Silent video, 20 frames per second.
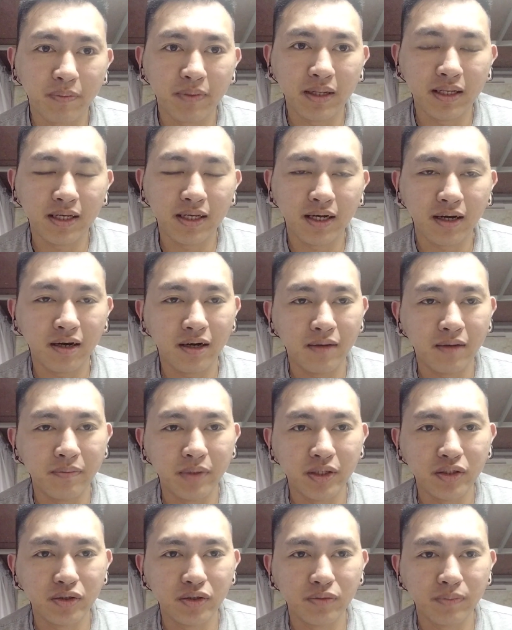pamilya uh,
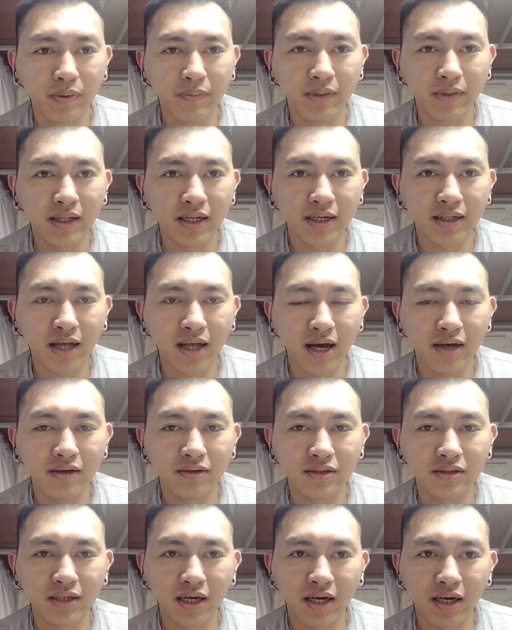medyo familiar
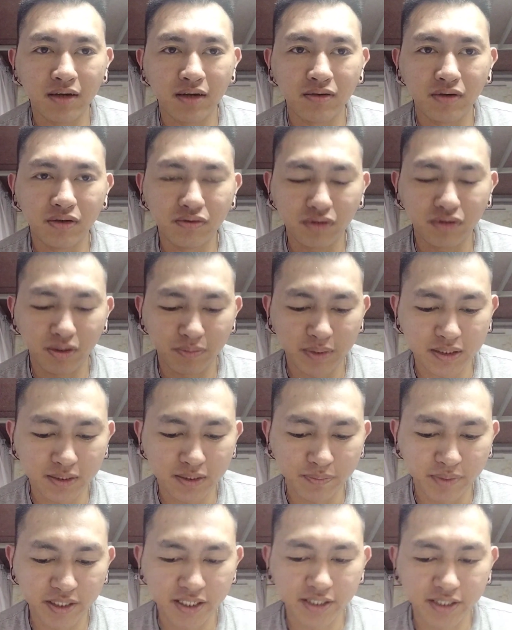tayo sa kung anong ibig
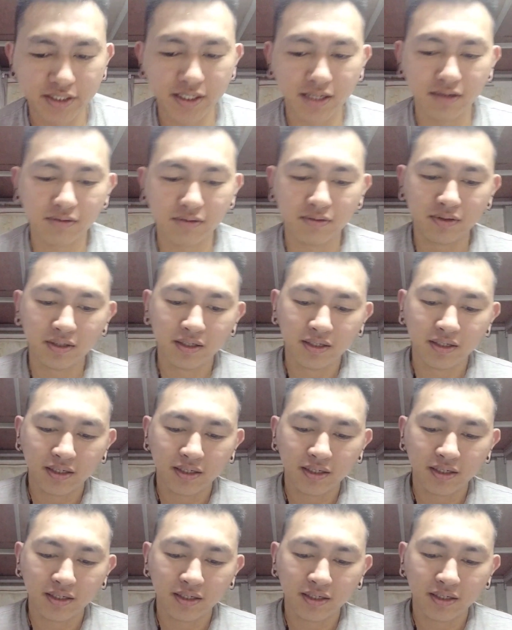sabihin niya no